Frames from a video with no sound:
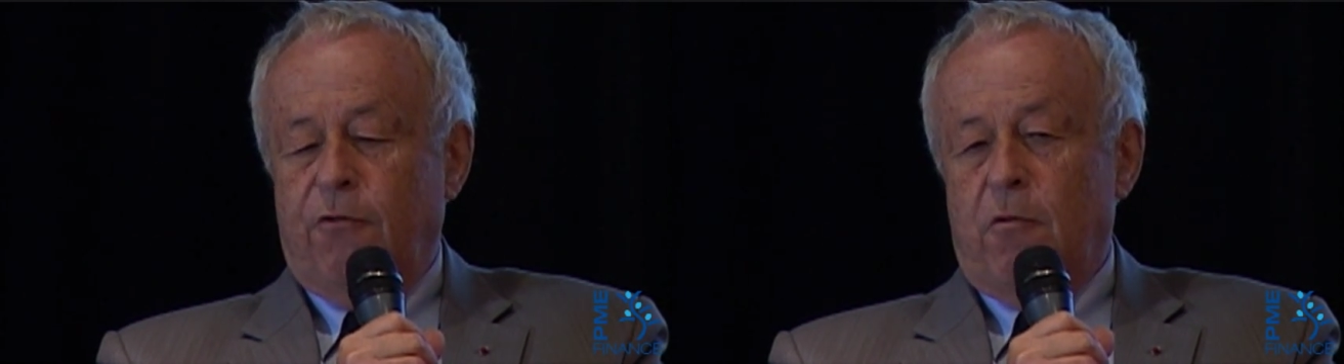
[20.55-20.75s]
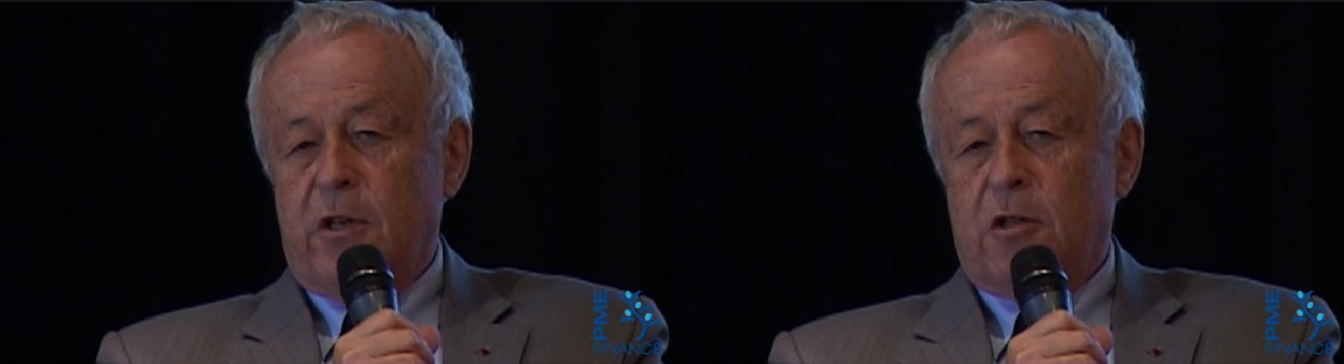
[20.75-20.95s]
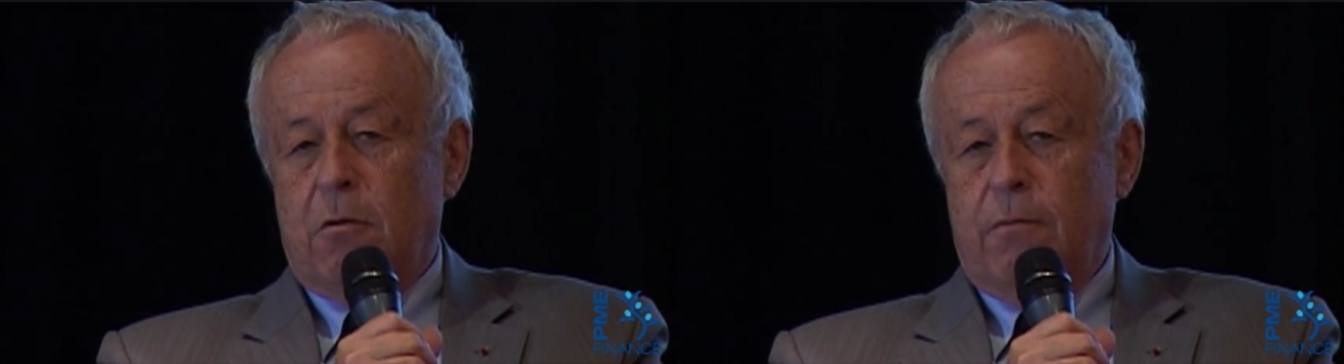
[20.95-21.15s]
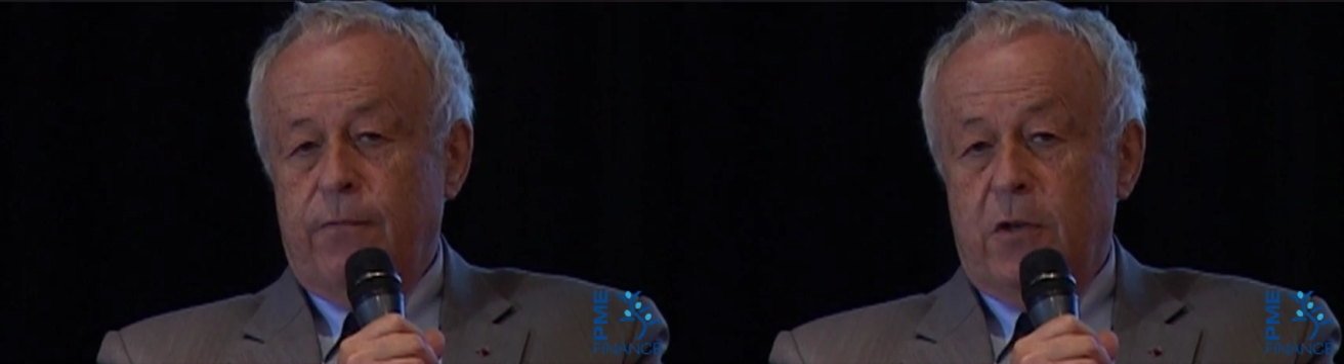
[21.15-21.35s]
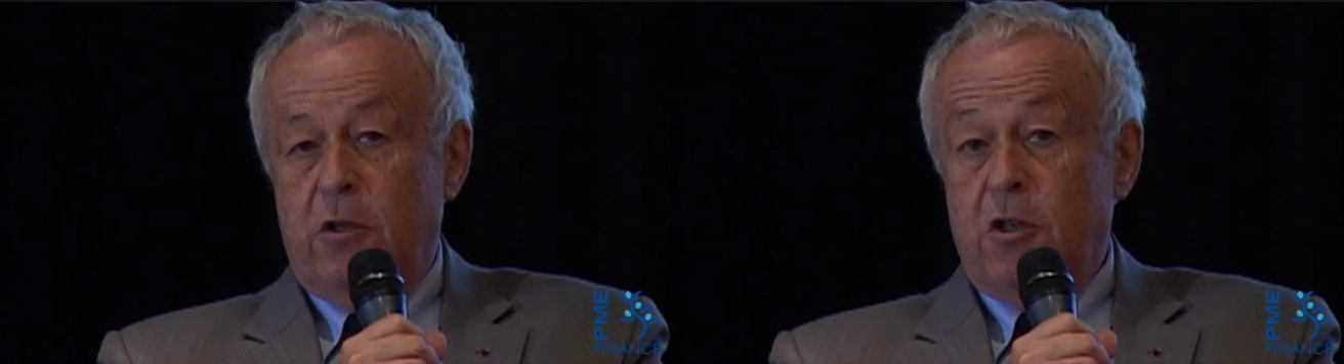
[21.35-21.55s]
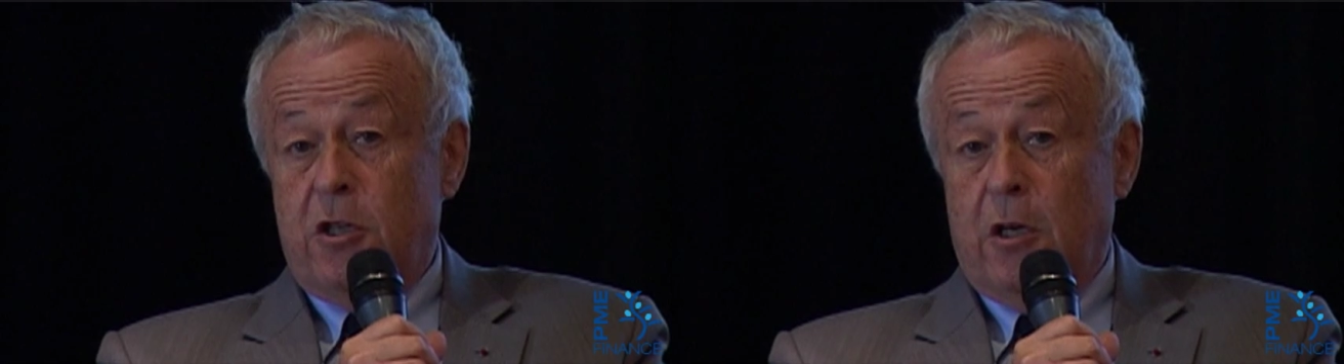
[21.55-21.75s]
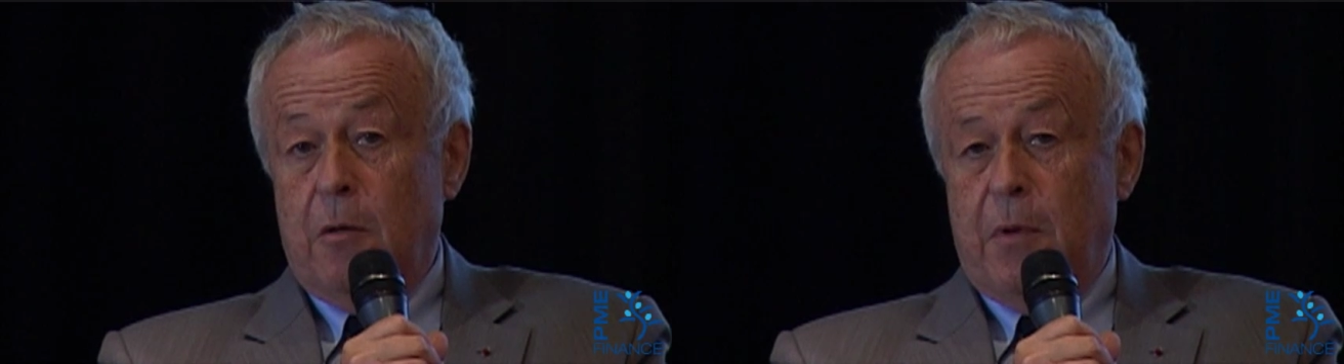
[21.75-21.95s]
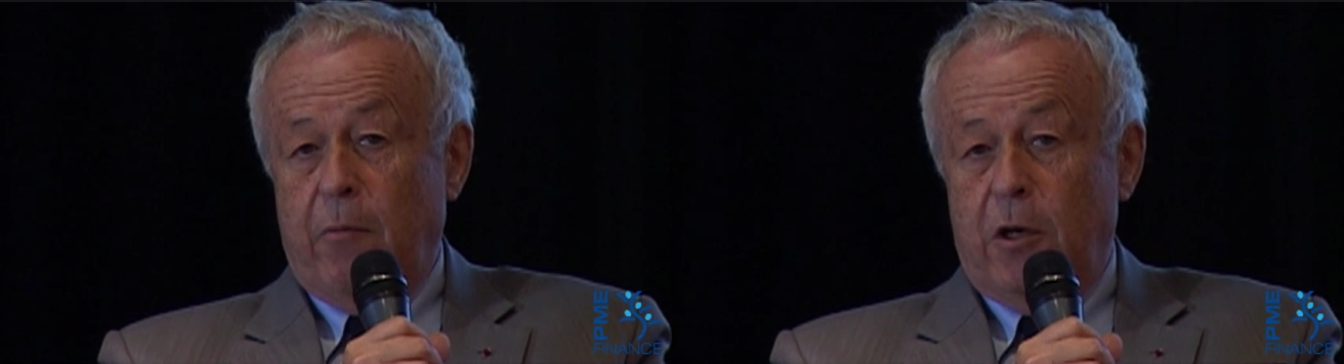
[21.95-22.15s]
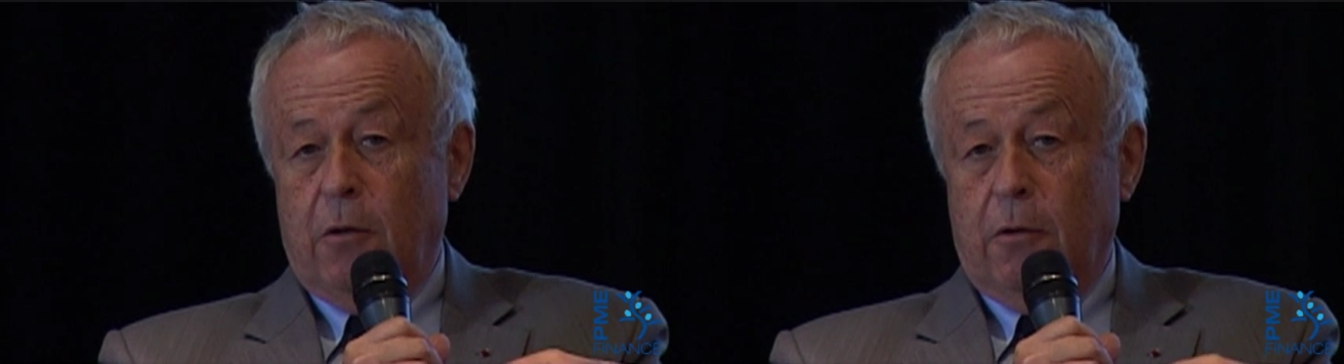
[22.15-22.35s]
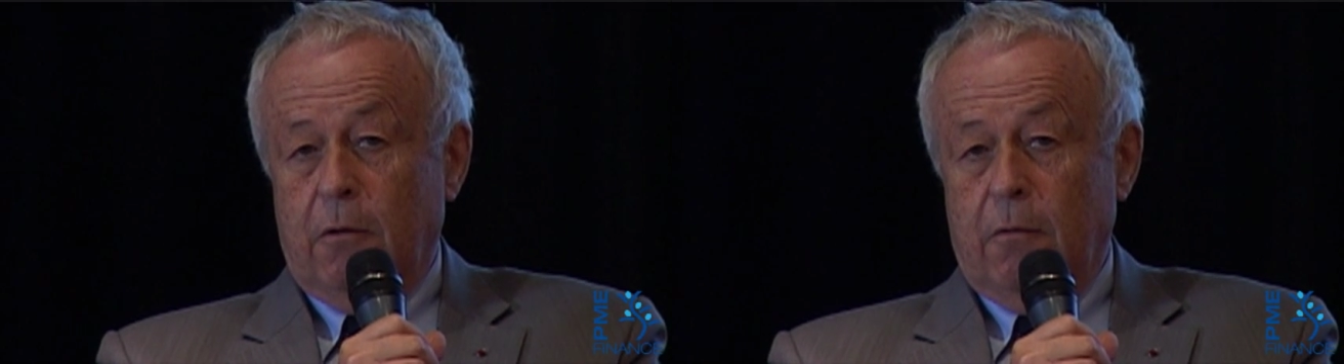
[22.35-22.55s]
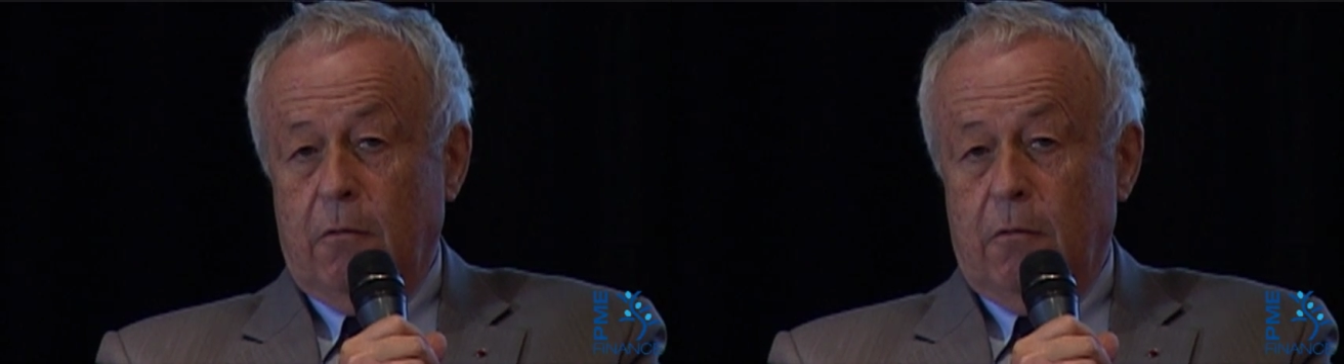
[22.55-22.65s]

formation initiale et permanente,